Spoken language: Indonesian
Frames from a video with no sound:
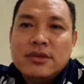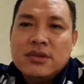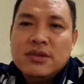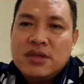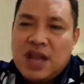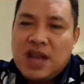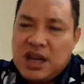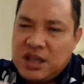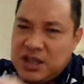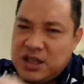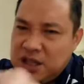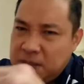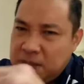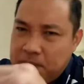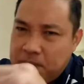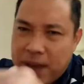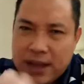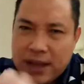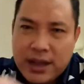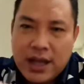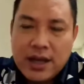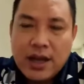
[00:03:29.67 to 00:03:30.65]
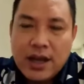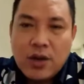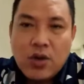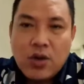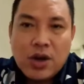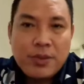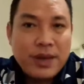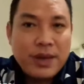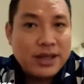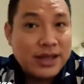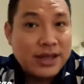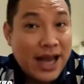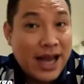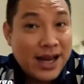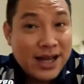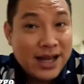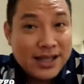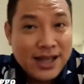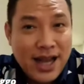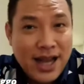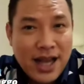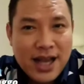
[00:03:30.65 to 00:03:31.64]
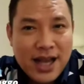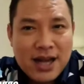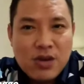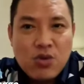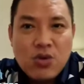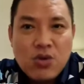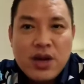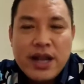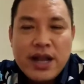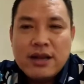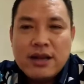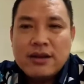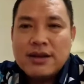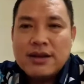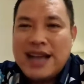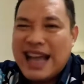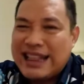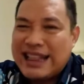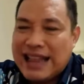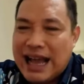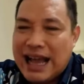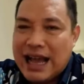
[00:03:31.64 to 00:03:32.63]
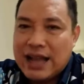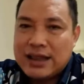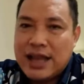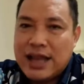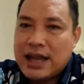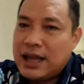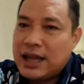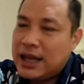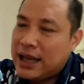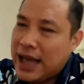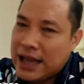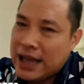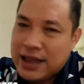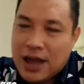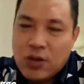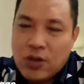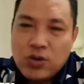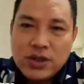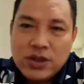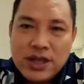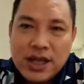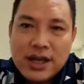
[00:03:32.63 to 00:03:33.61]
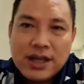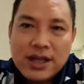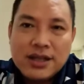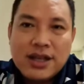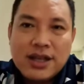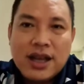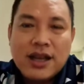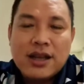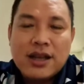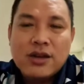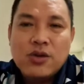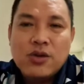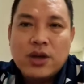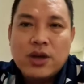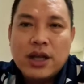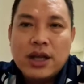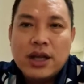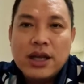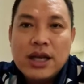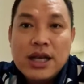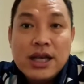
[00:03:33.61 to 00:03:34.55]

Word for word: Dan cepatannya luar biasa. Anda silakan googling kata-kata ini. Kata kunci Anda silakan googling.